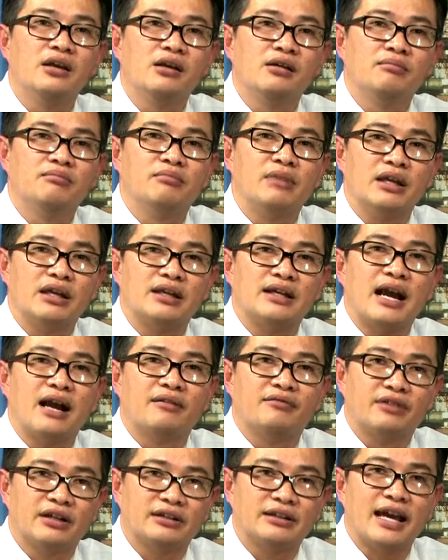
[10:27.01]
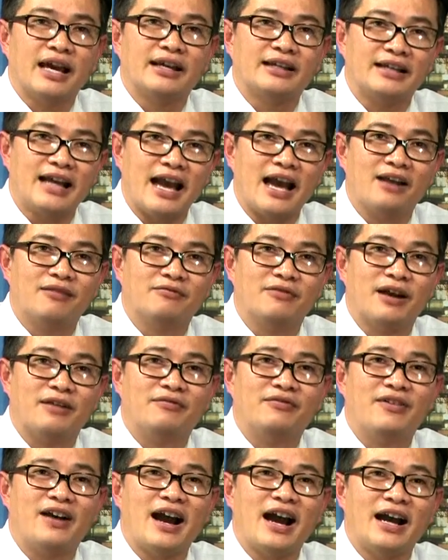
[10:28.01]
bị cần phải thay gan và
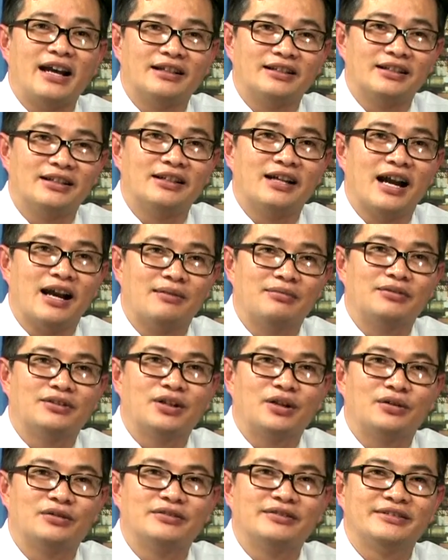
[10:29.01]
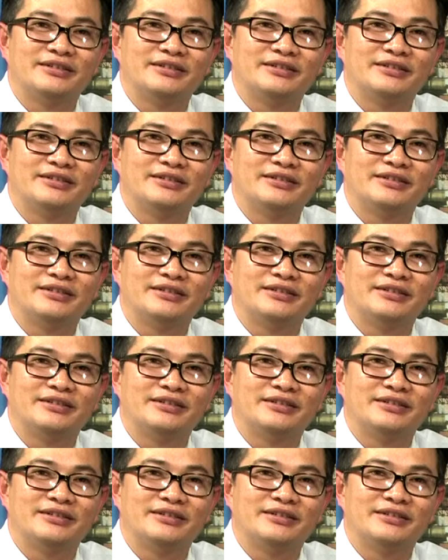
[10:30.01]
vài trường hợp sau